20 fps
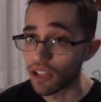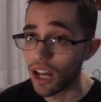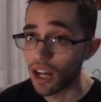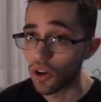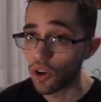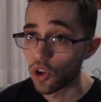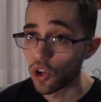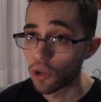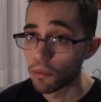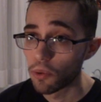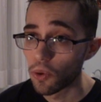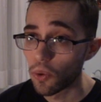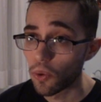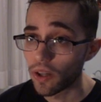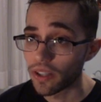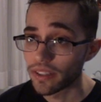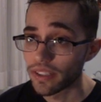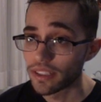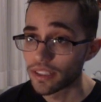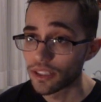d'angolo comunque.
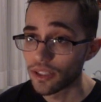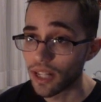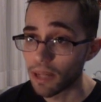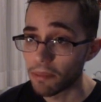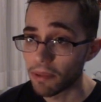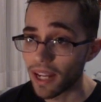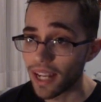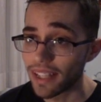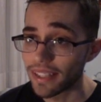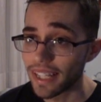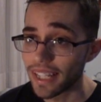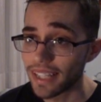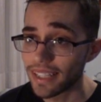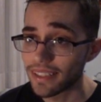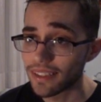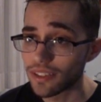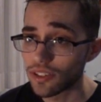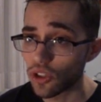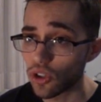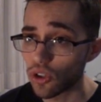Attenzione, palla
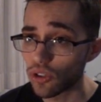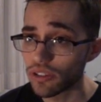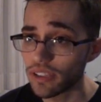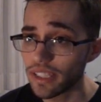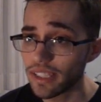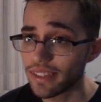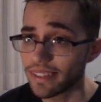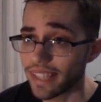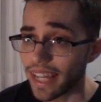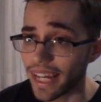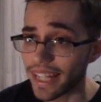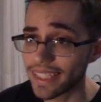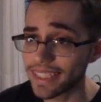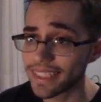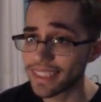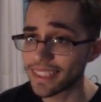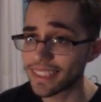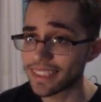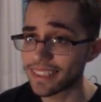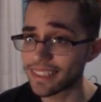dentro di
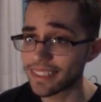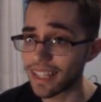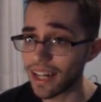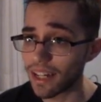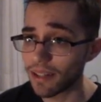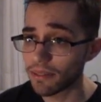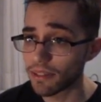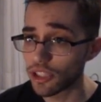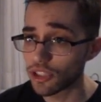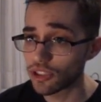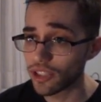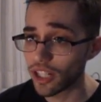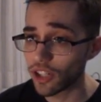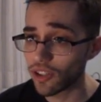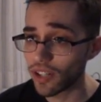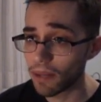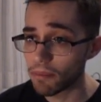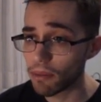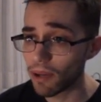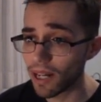testa. Attenzione
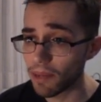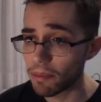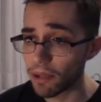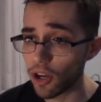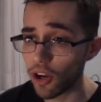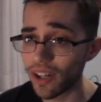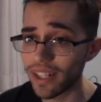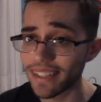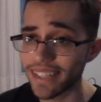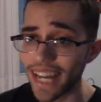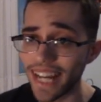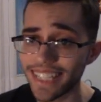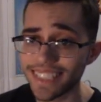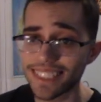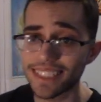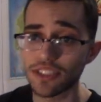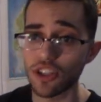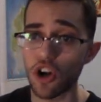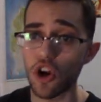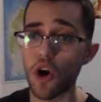ancora buona però il
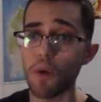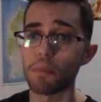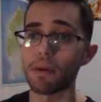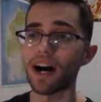destro